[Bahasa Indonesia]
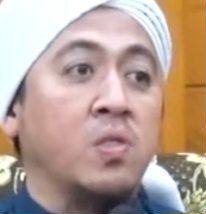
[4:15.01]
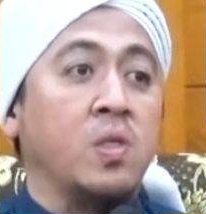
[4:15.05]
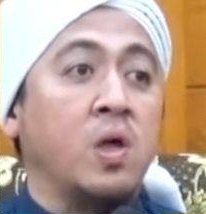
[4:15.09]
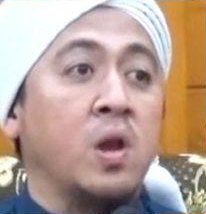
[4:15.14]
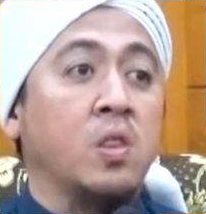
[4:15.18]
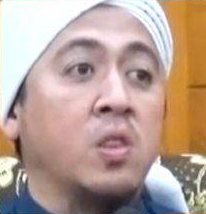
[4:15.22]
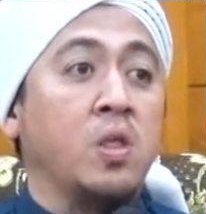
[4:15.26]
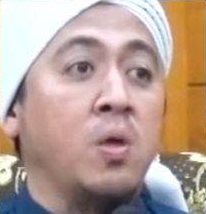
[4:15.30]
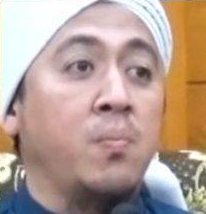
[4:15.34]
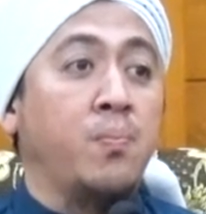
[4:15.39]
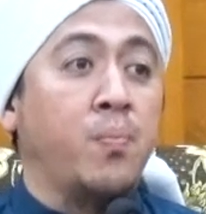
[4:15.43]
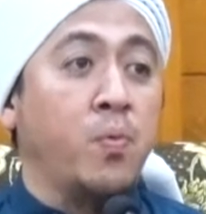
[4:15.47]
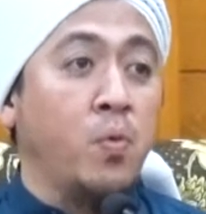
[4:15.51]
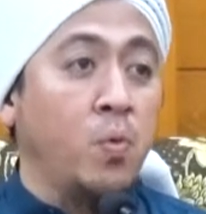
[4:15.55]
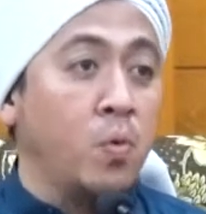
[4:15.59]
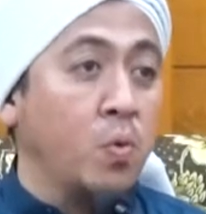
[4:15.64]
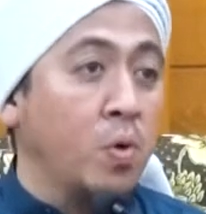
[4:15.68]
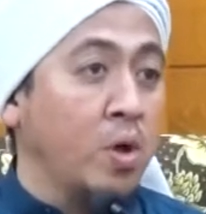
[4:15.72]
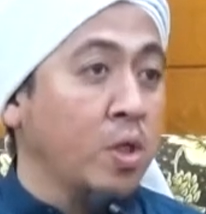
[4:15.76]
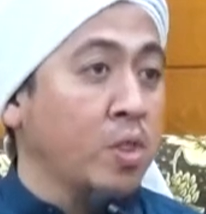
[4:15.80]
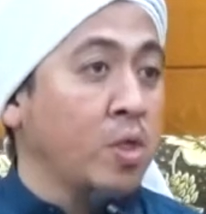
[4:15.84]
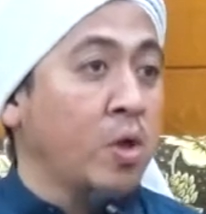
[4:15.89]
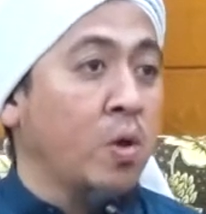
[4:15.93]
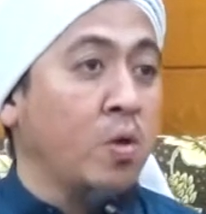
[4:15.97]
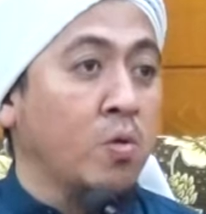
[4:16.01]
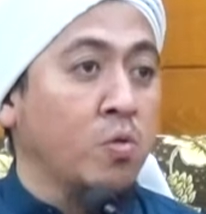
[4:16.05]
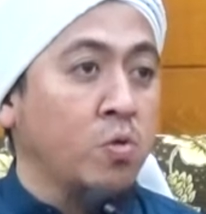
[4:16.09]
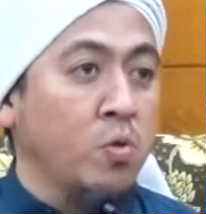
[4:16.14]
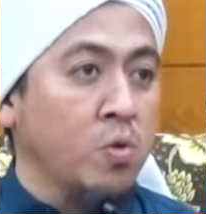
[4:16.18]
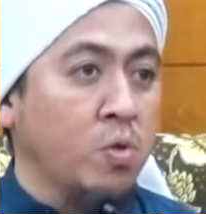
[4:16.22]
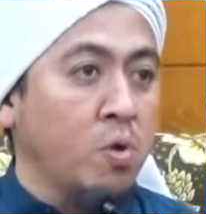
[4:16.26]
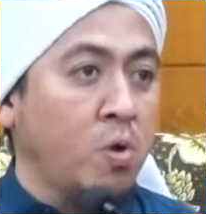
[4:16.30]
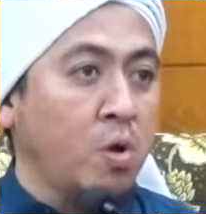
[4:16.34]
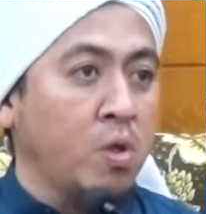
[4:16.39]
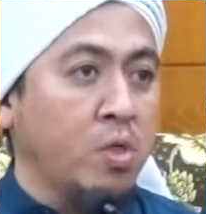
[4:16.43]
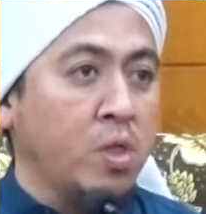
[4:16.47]
tertipu kata
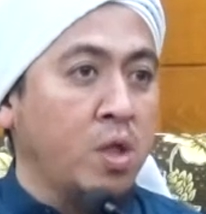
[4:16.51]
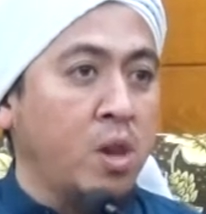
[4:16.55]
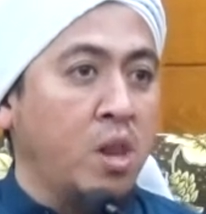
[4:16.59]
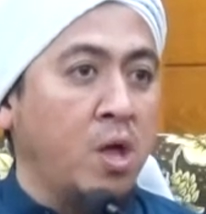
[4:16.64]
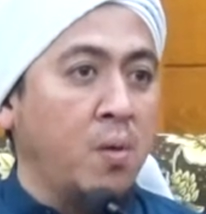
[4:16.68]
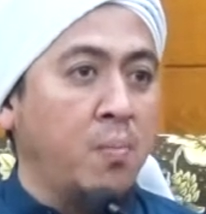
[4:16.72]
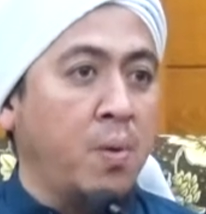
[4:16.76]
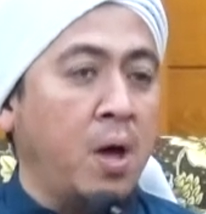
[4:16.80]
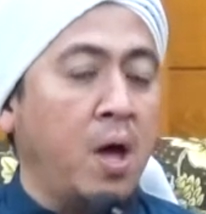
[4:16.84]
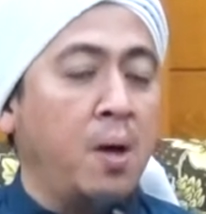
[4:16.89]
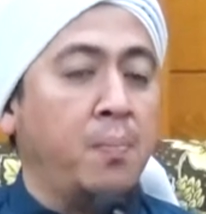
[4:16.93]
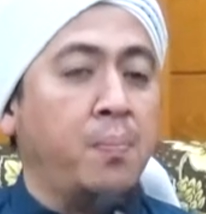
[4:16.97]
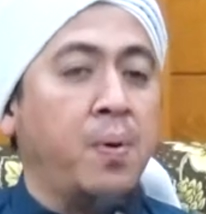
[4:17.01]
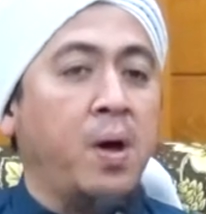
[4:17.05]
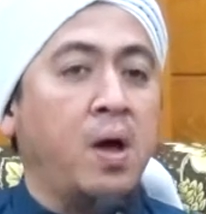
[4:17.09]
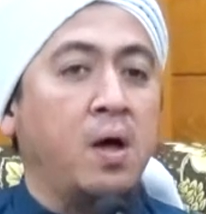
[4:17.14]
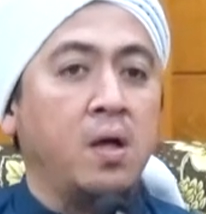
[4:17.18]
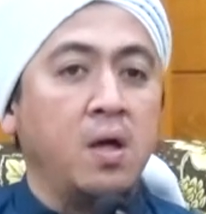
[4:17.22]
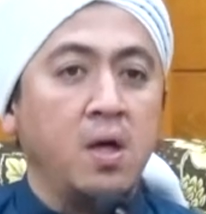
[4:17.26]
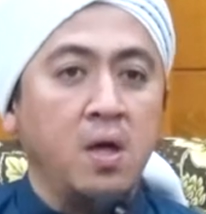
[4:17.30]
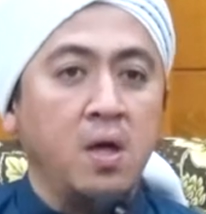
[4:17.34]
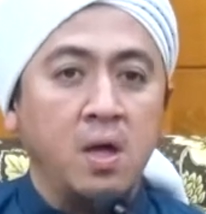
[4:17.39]
Rasul sallallahu alaihi wasallam apa